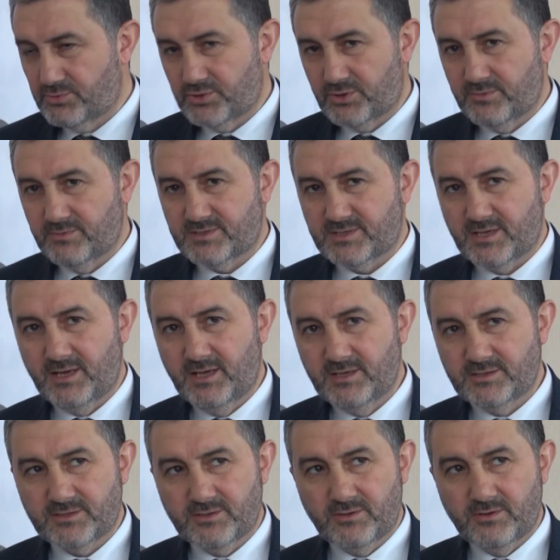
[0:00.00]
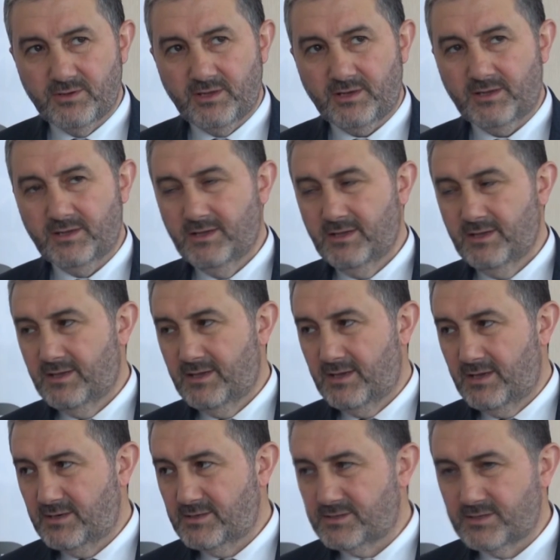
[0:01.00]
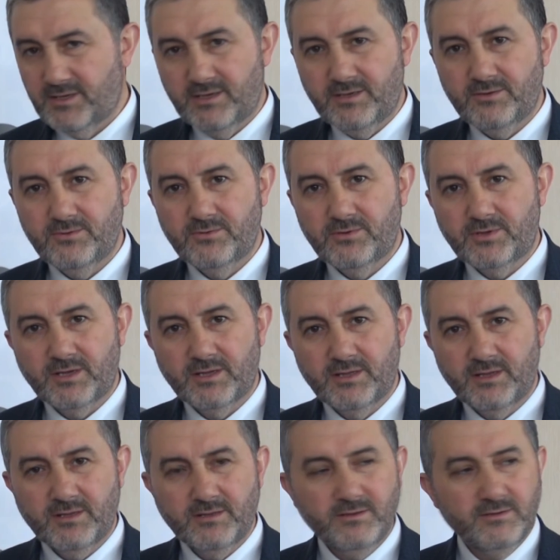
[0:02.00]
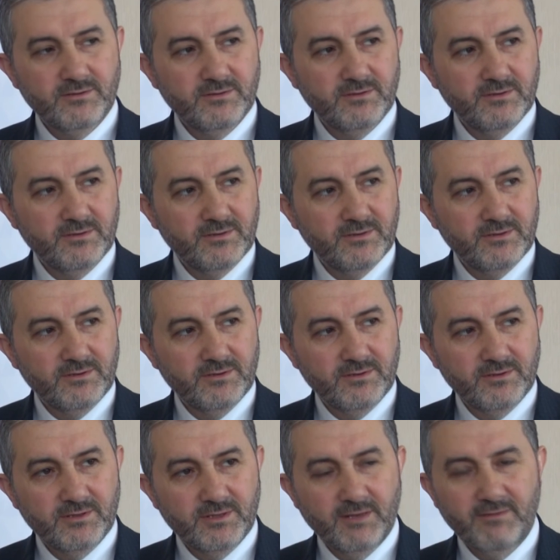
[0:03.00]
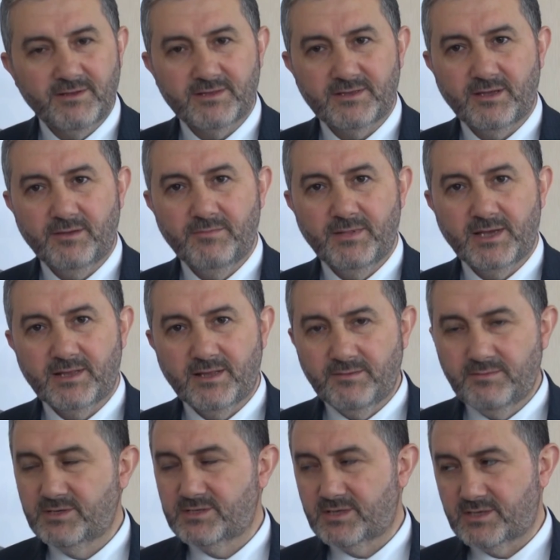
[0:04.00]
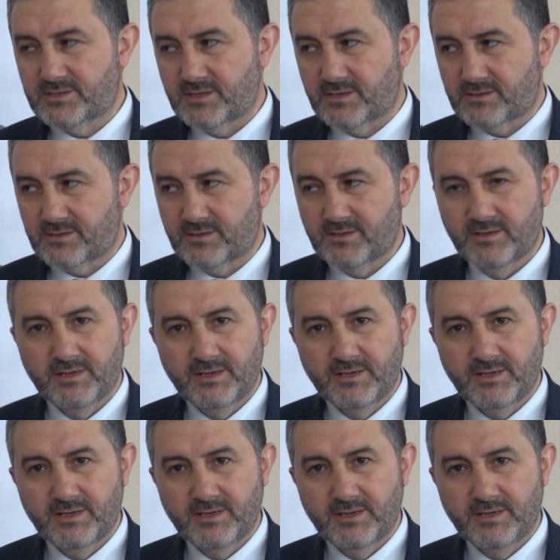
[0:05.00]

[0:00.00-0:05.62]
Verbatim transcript: Çünkü biz sanayiciler olarak her şeyi ülkeden, e, devletten beklemeyeceğiz artık.